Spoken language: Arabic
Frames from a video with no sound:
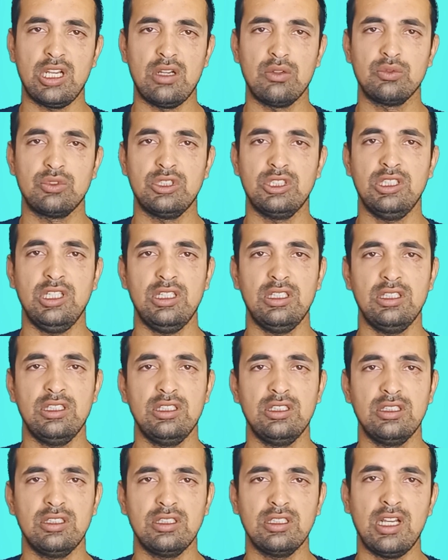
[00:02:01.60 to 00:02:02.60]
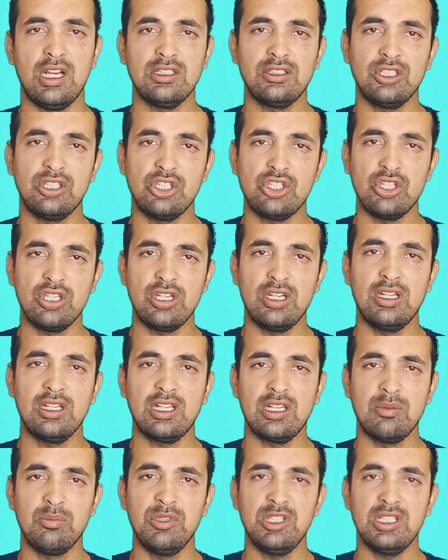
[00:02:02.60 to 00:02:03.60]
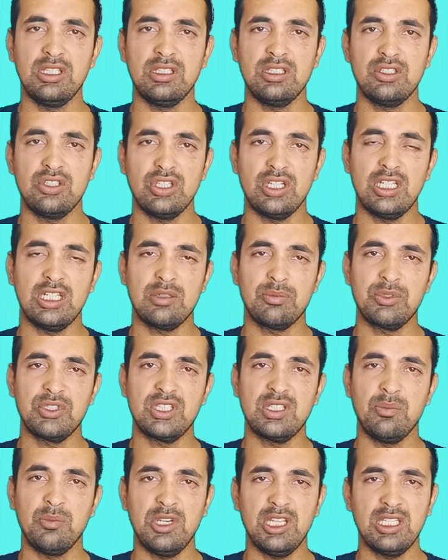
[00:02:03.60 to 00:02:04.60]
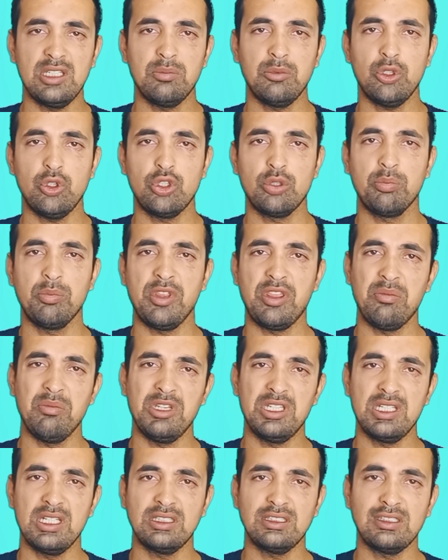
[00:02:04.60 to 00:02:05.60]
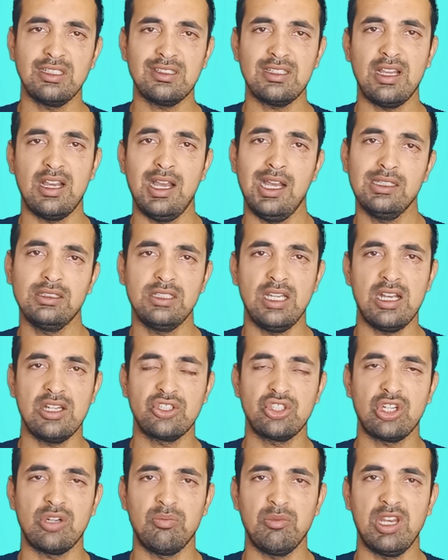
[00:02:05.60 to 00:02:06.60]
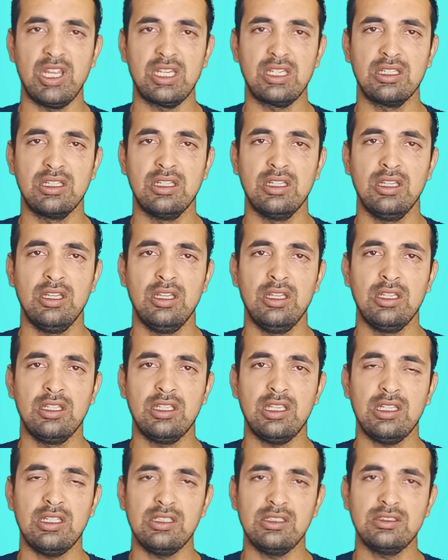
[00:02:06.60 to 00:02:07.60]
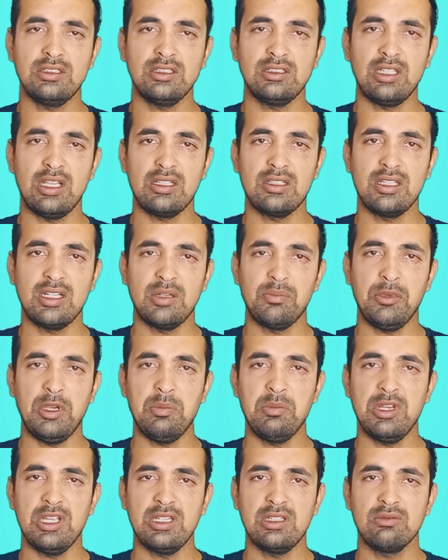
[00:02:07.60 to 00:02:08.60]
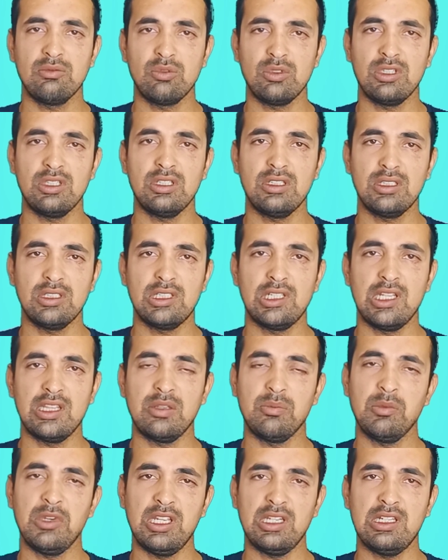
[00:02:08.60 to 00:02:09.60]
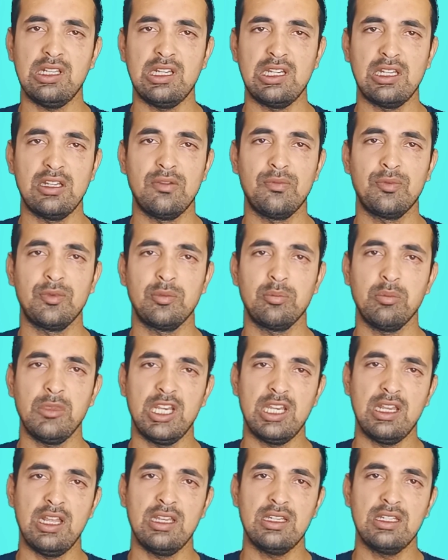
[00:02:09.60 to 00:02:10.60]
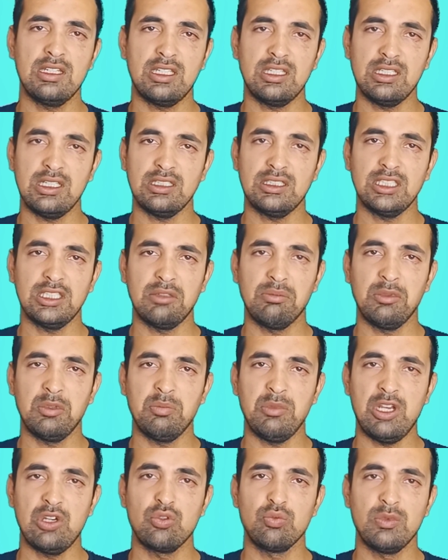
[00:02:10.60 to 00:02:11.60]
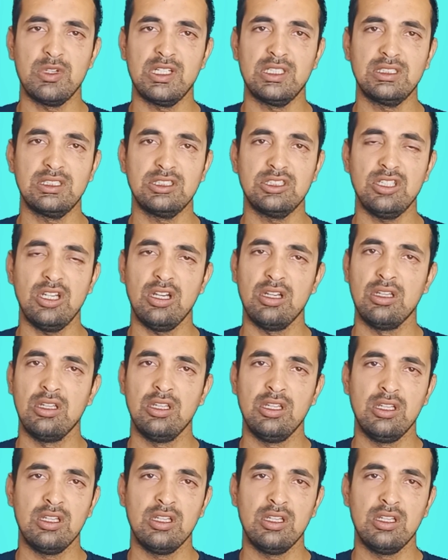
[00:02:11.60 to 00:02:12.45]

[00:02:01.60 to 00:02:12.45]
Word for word: خاوتي يعني قادر يشري لك البي يشري لك ب 6 ملايين يبيعوا لك ب 8 9 حتى 10 ملايين يعني انت تخسر 4 ملايين ولا 3 ملايين على ما لا انا كي نعطيكم المعلومه هذه